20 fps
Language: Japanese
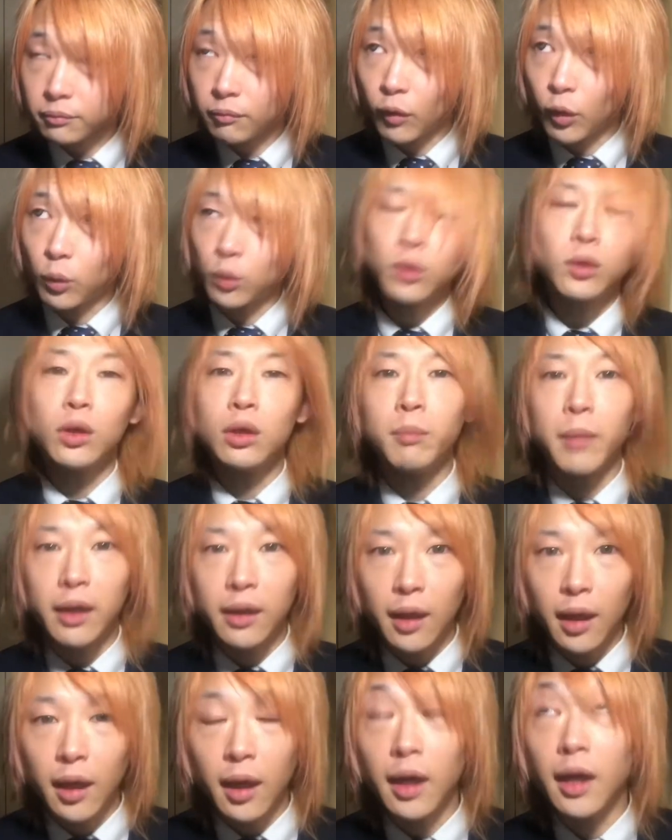おとといま
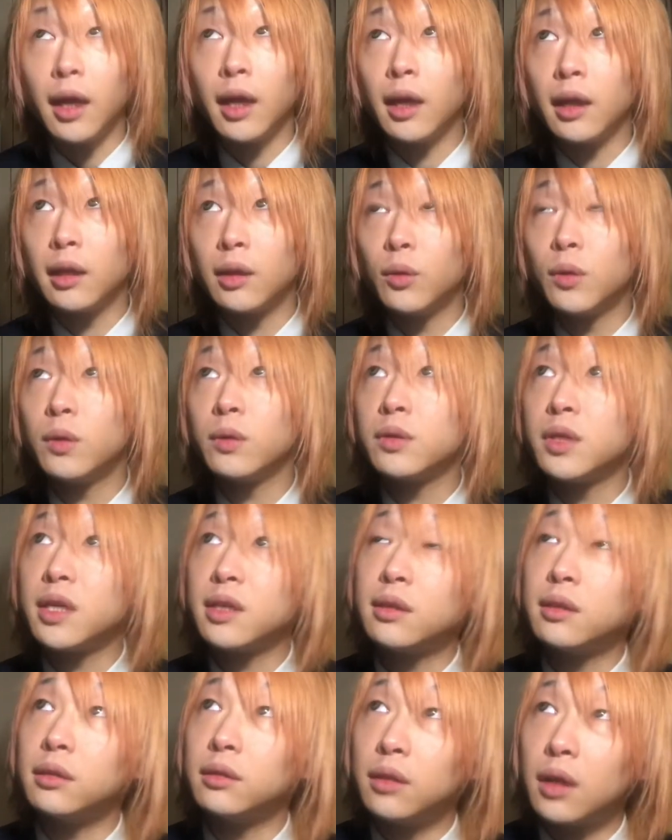で、登録者
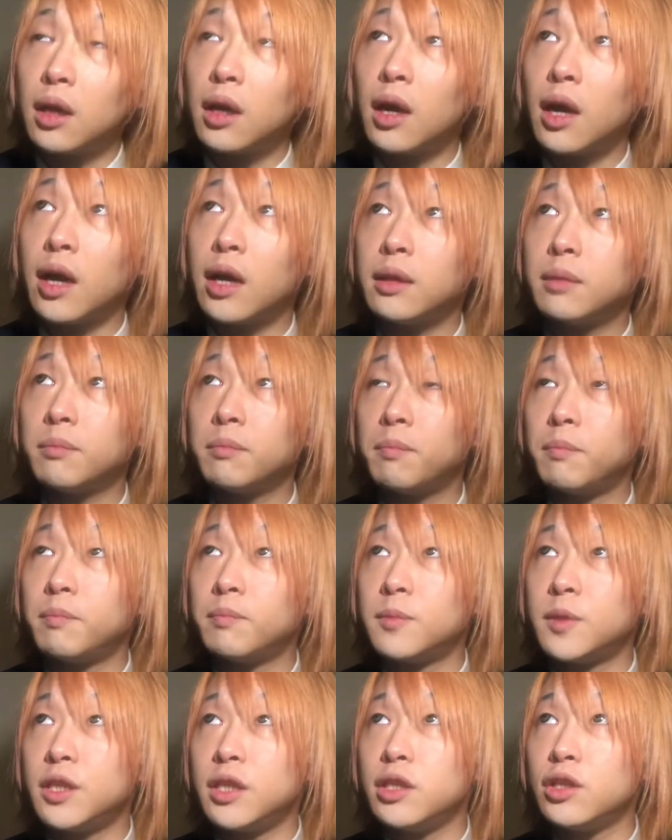数が
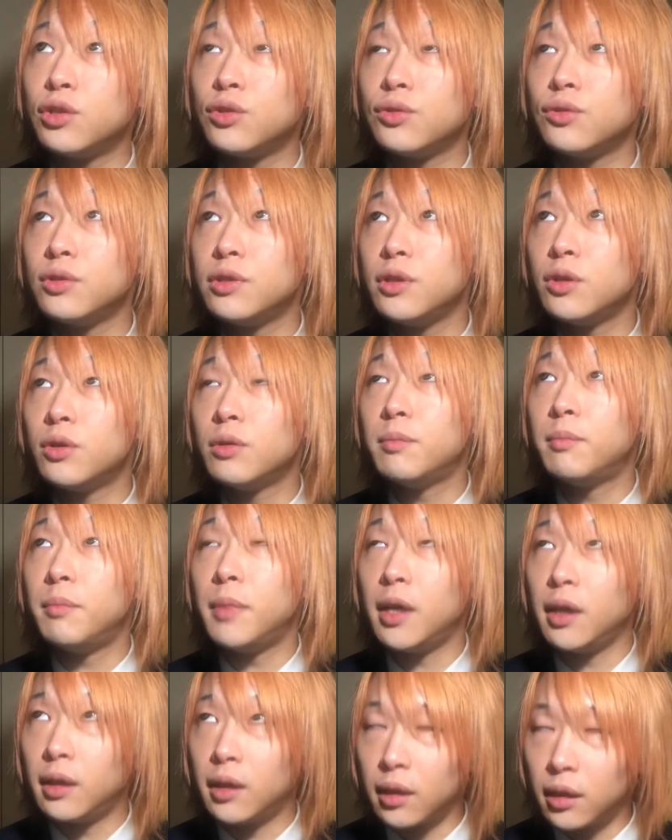84
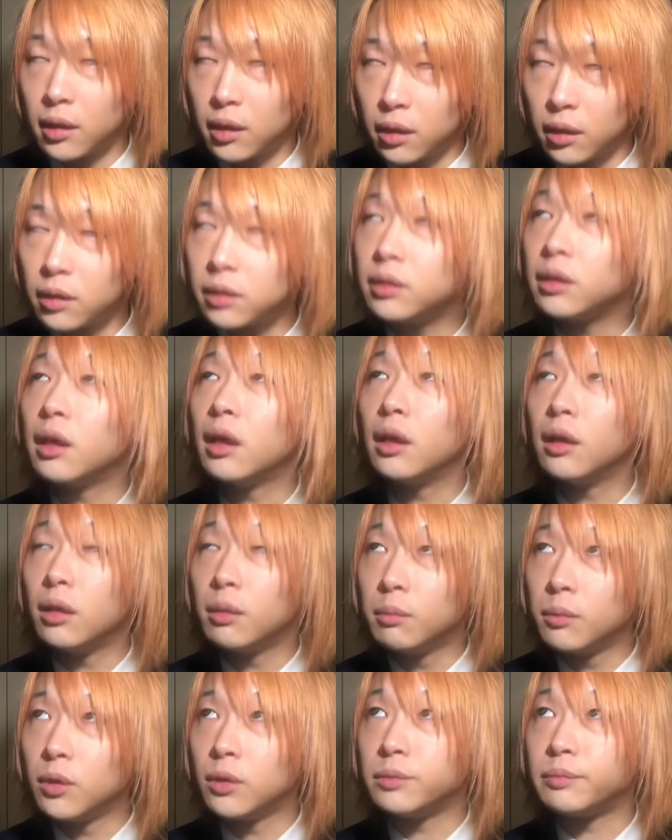名だったんですけれど
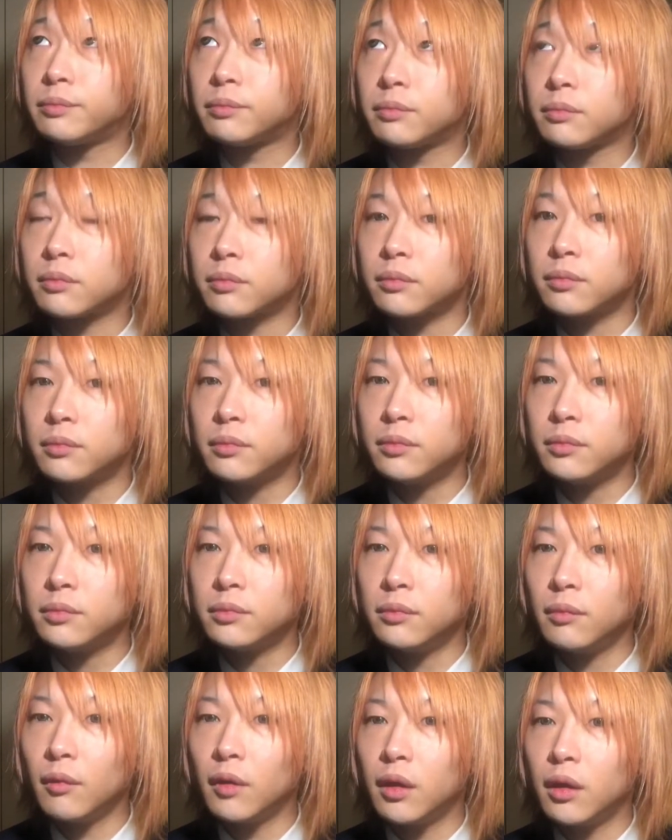も、
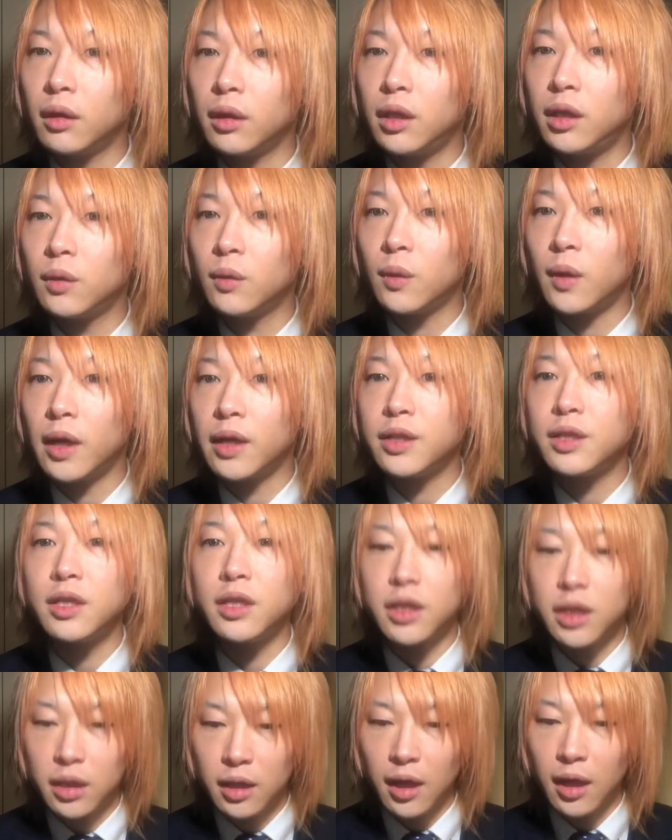昨日配信
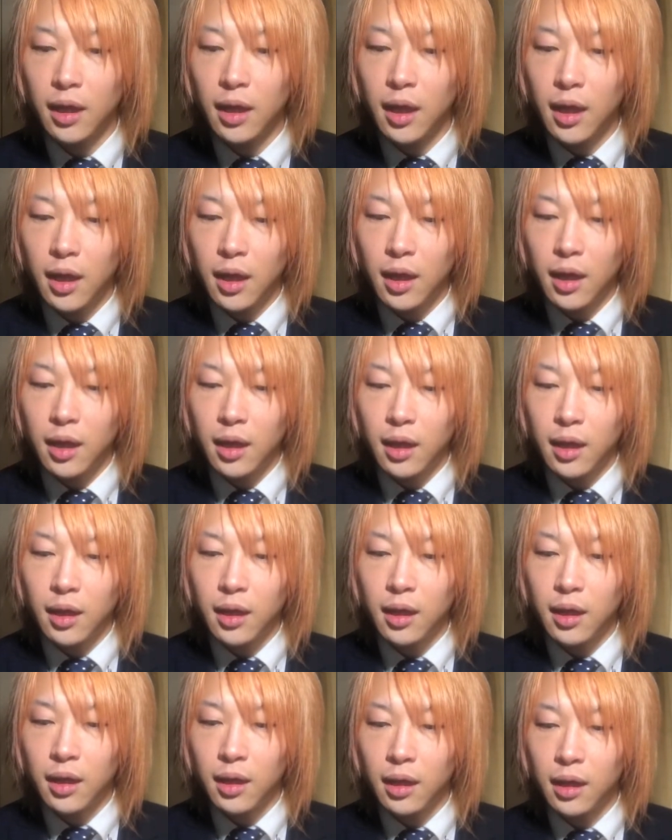して、
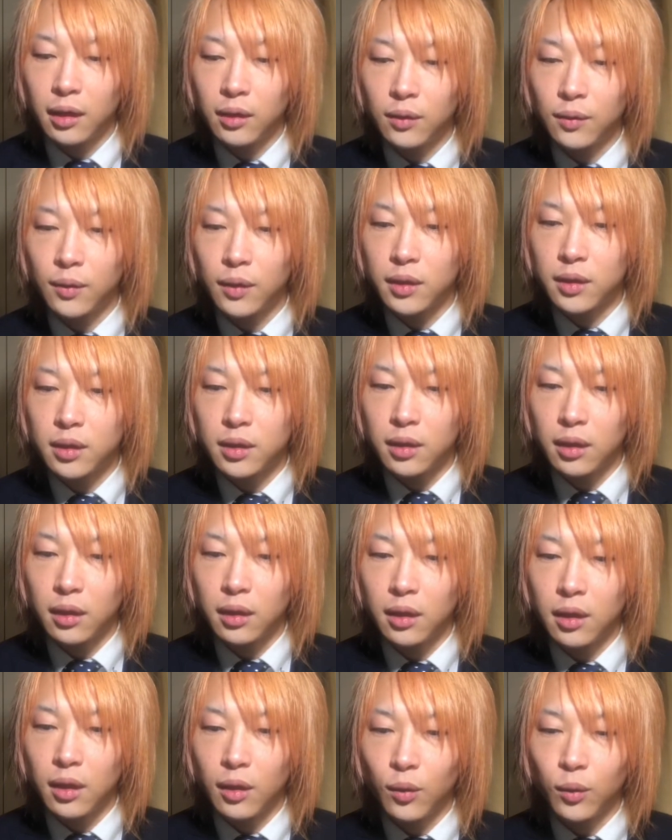ですね、
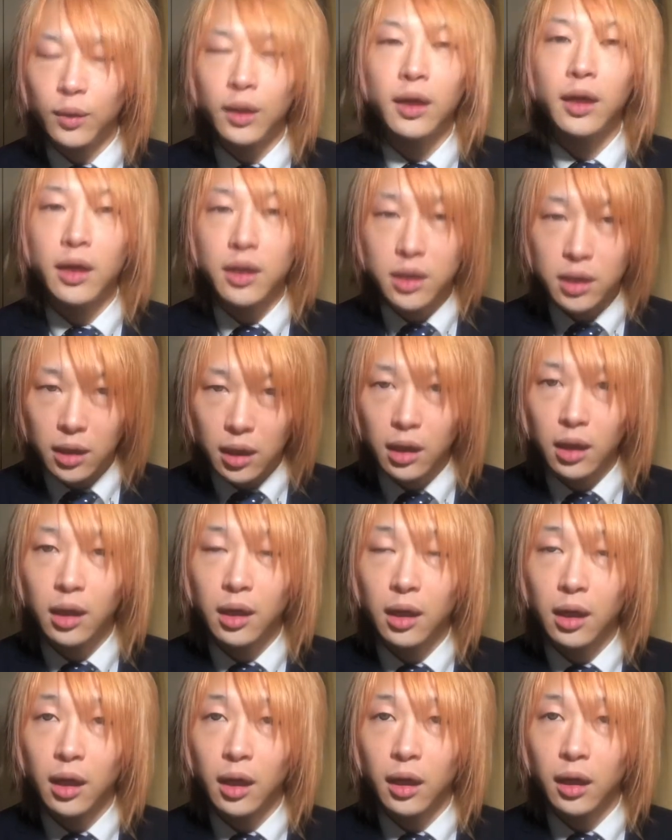お願いしたら
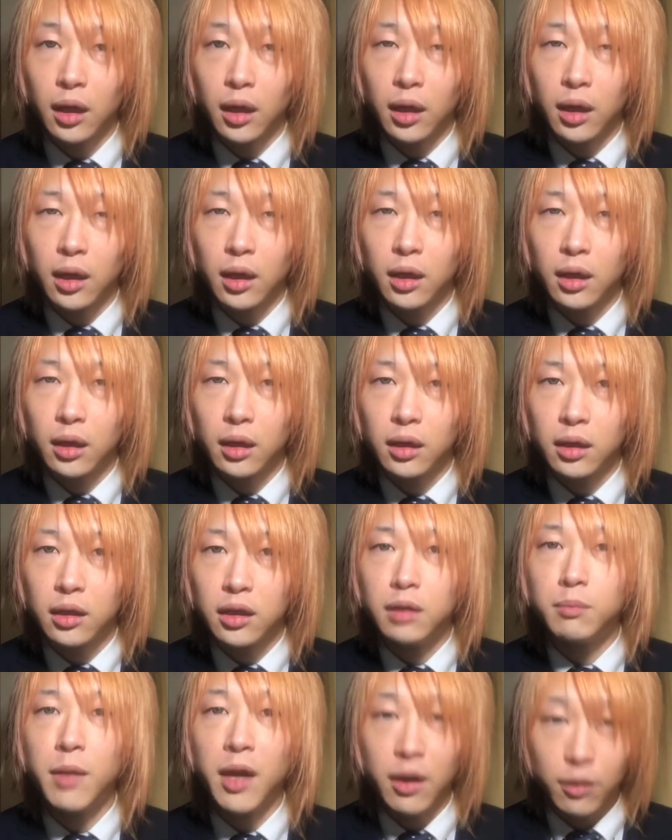
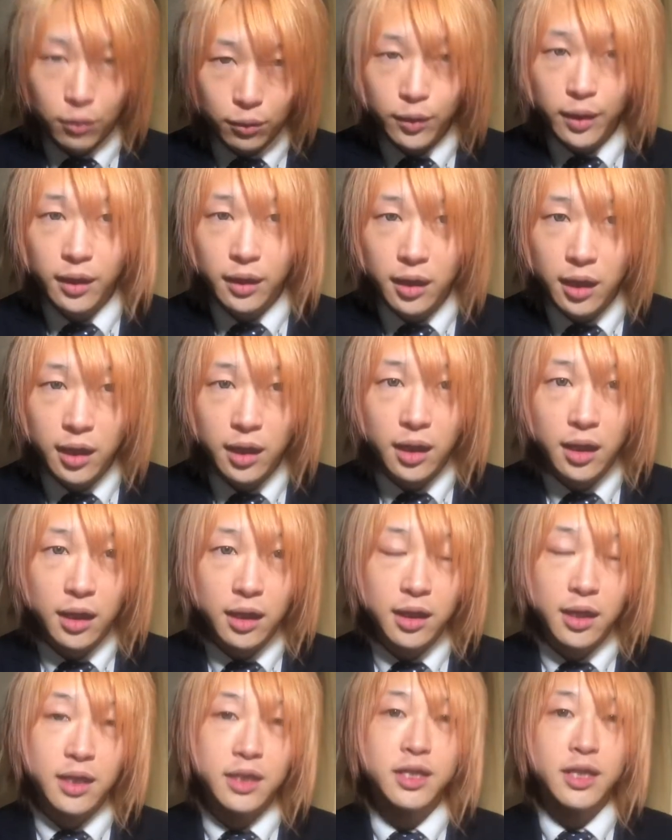2名増えて
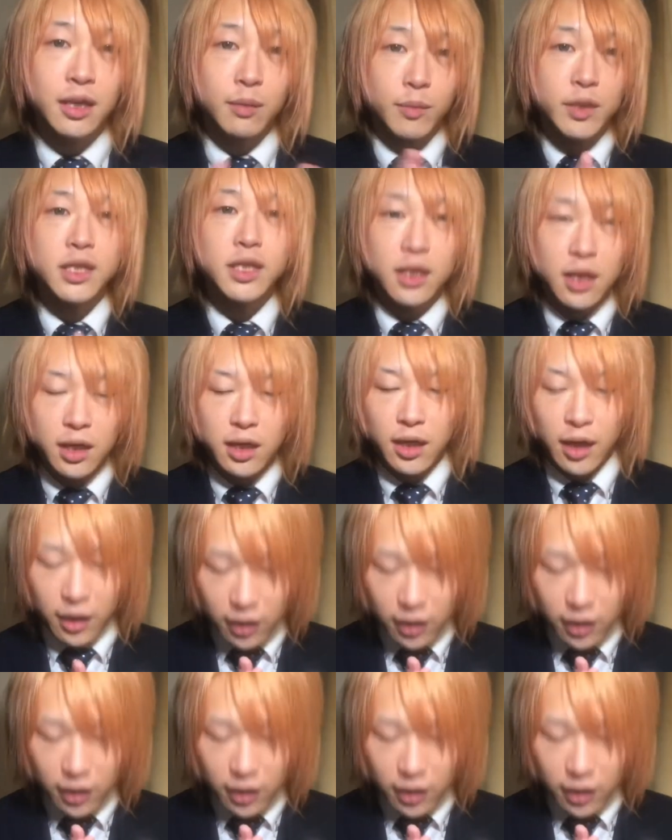いらっしゃいまして、あり